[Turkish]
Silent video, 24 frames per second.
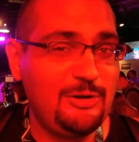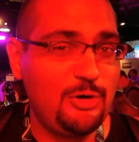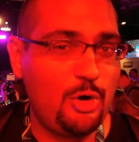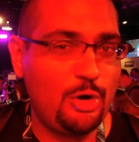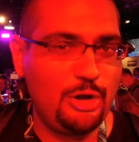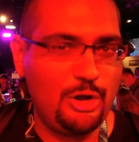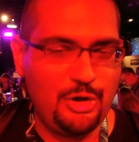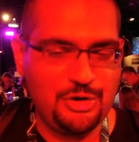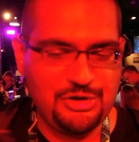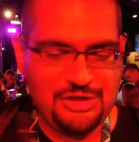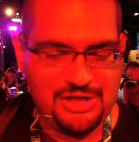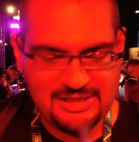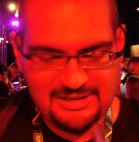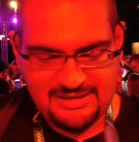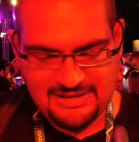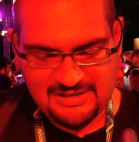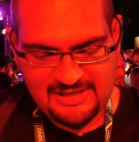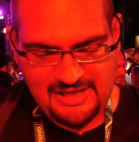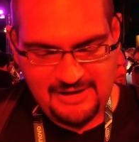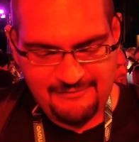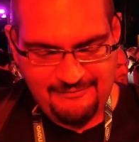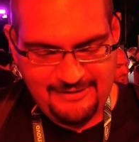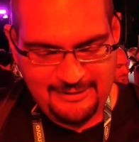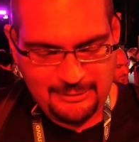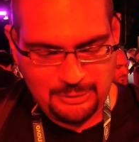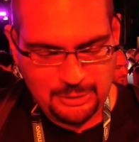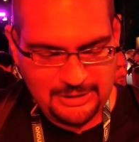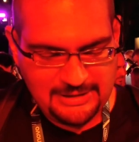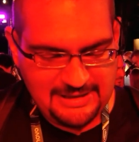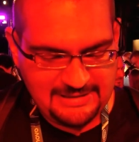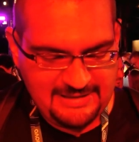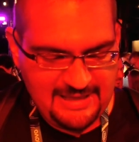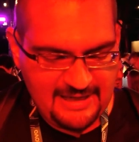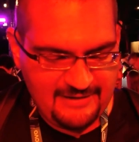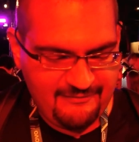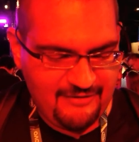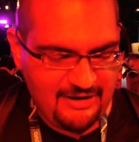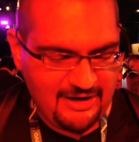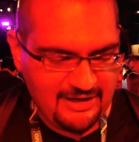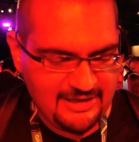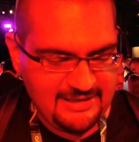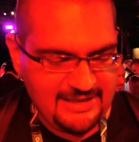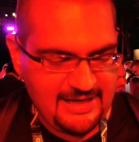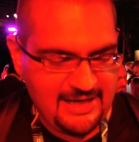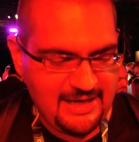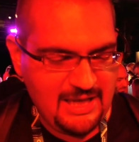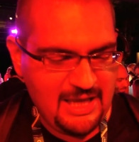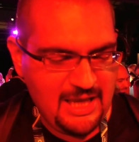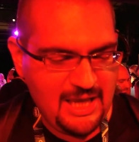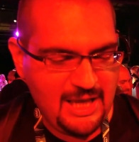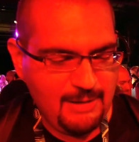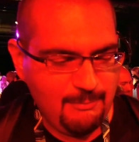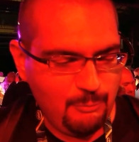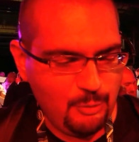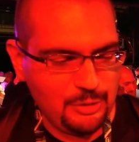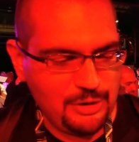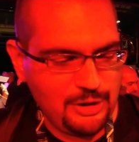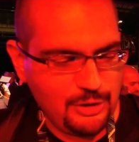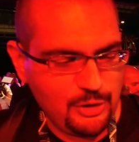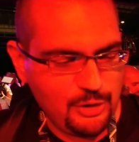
kolay olacaktır. Saf Android'den tek farkı ne? Burada